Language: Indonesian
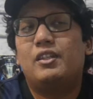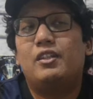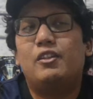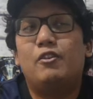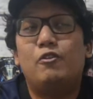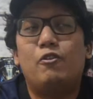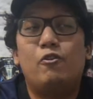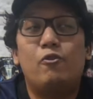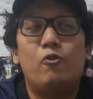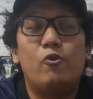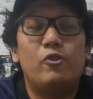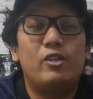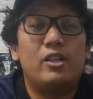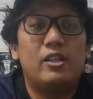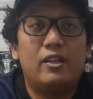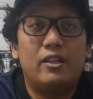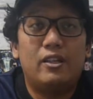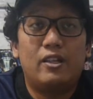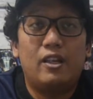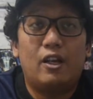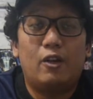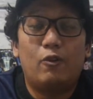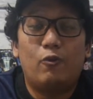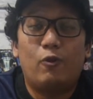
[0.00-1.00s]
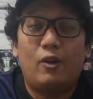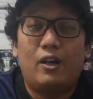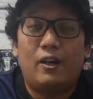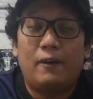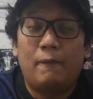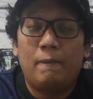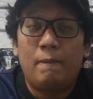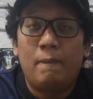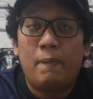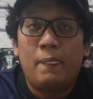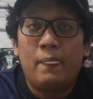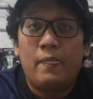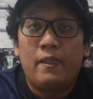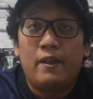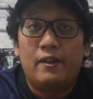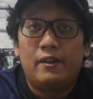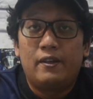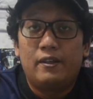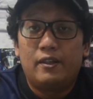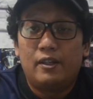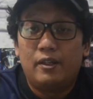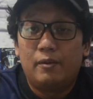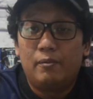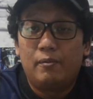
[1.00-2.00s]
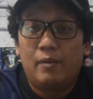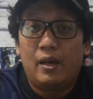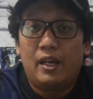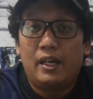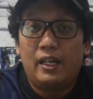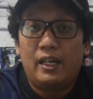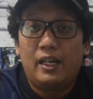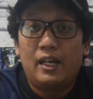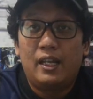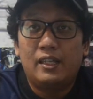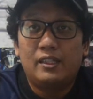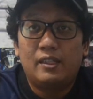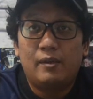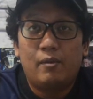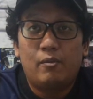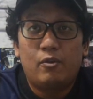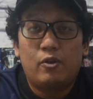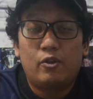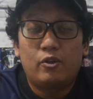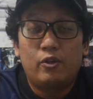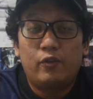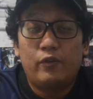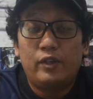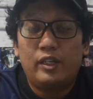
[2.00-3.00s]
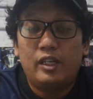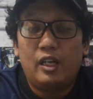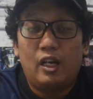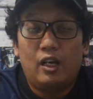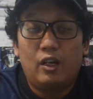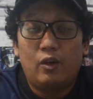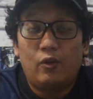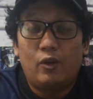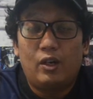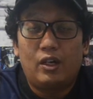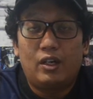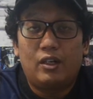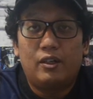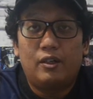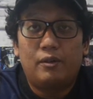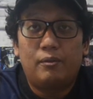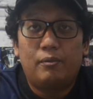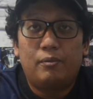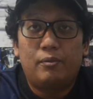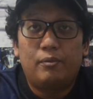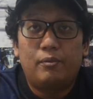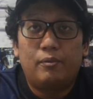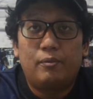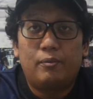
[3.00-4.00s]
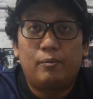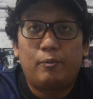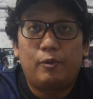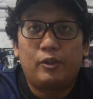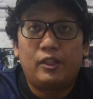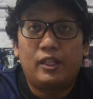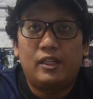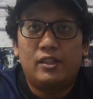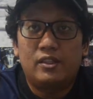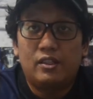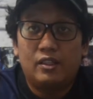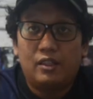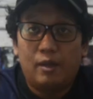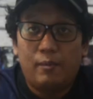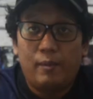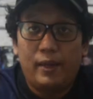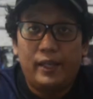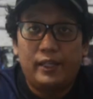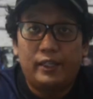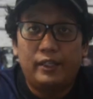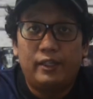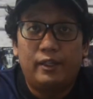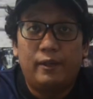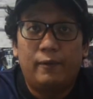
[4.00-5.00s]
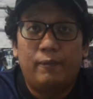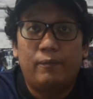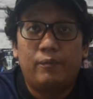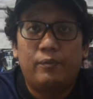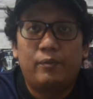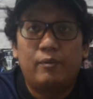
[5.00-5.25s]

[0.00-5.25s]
Jadi dua-duanya jadi nggak keluar uh, Barella sama Brozovic nggak keluar uh, potensi terbaiknya.